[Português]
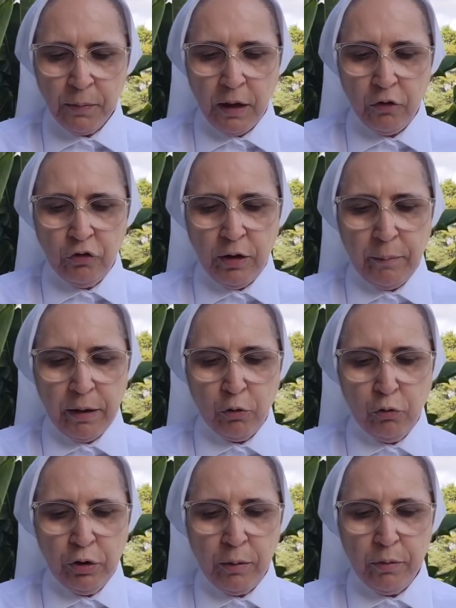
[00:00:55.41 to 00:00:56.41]
De
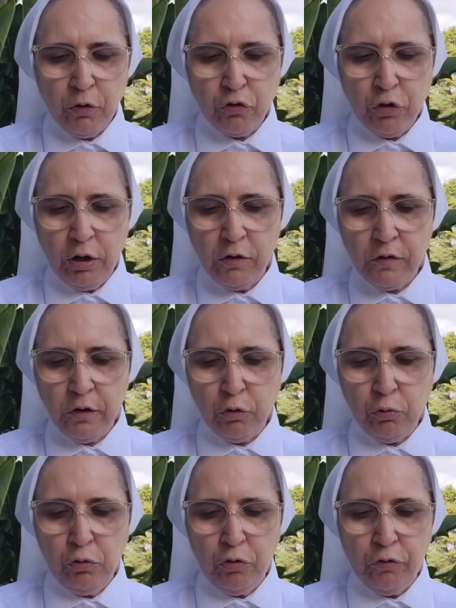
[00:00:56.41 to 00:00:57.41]
amargura meus olhos se
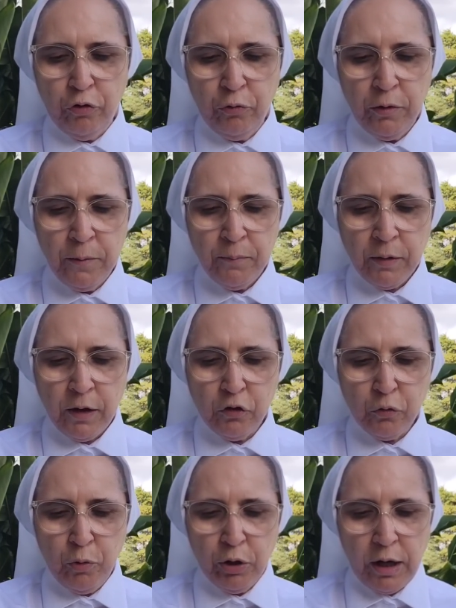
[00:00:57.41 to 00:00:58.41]
turvam,
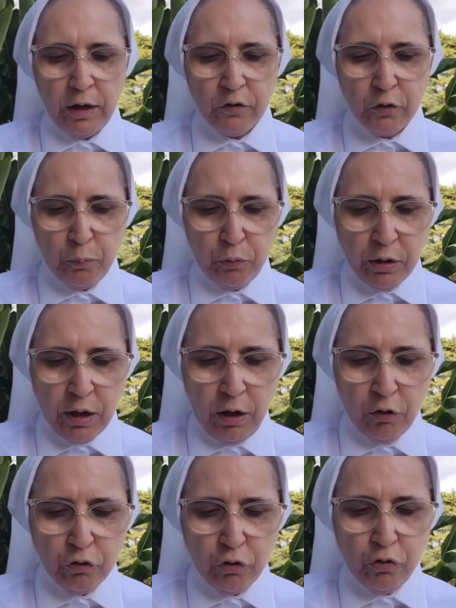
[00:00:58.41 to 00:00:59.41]
esmorece por
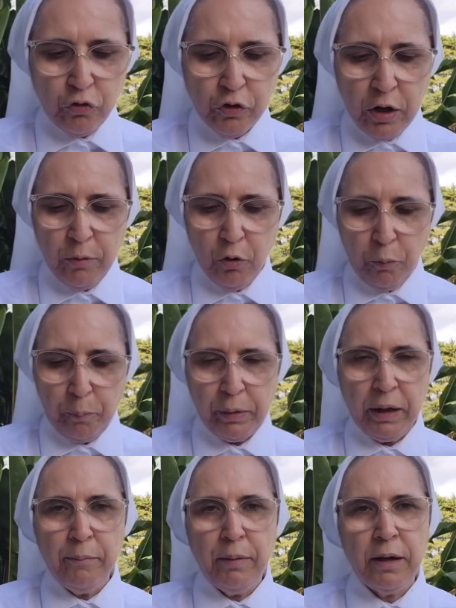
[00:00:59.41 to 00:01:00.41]
causa dos que me
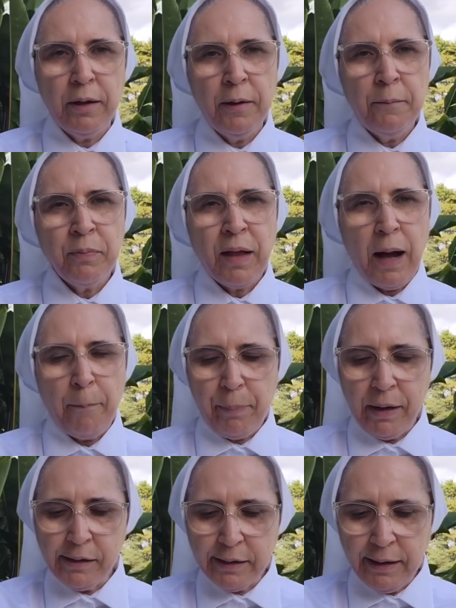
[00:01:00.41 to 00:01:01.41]
oprimem
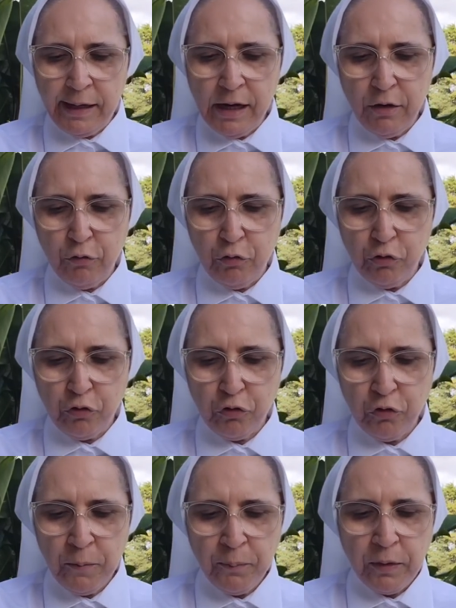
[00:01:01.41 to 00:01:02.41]
Apartai-vos